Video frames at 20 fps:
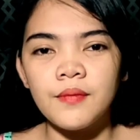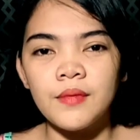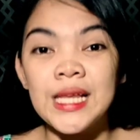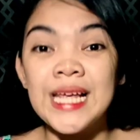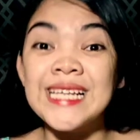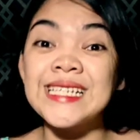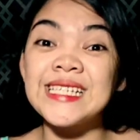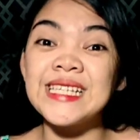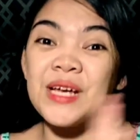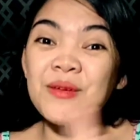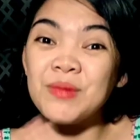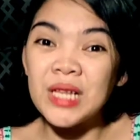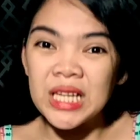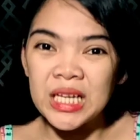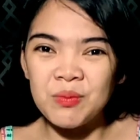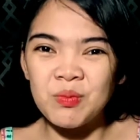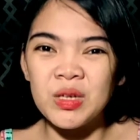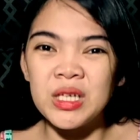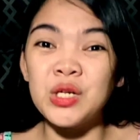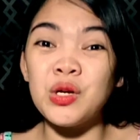last time na
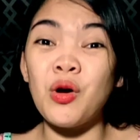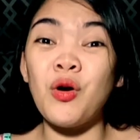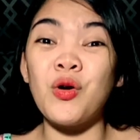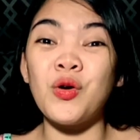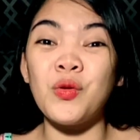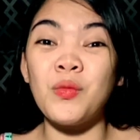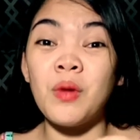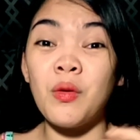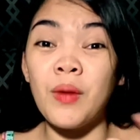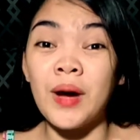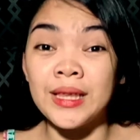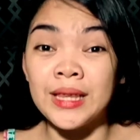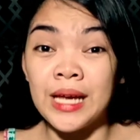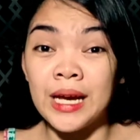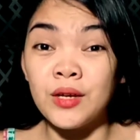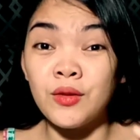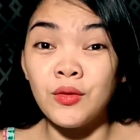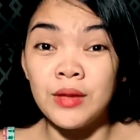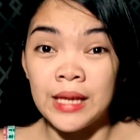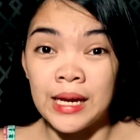nag-video ko, gumawa
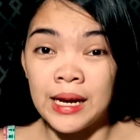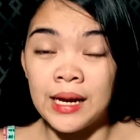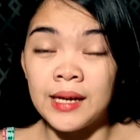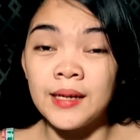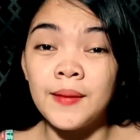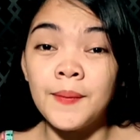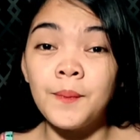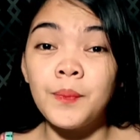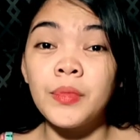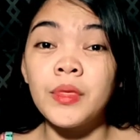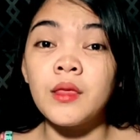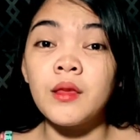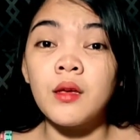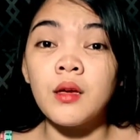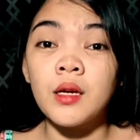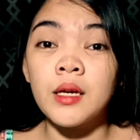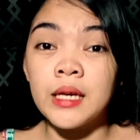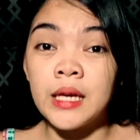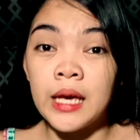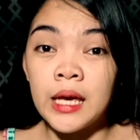tayo ng
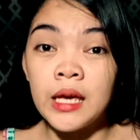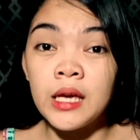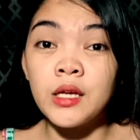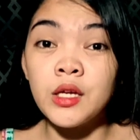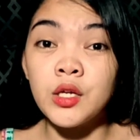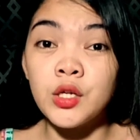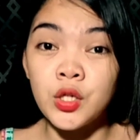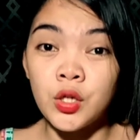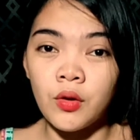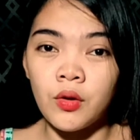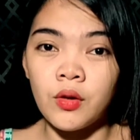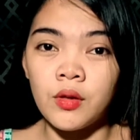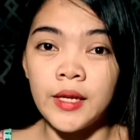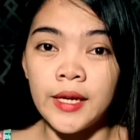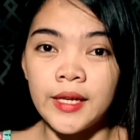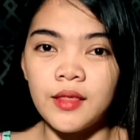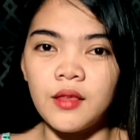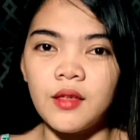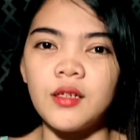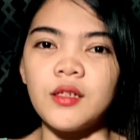cake
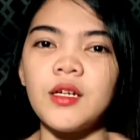chocolate.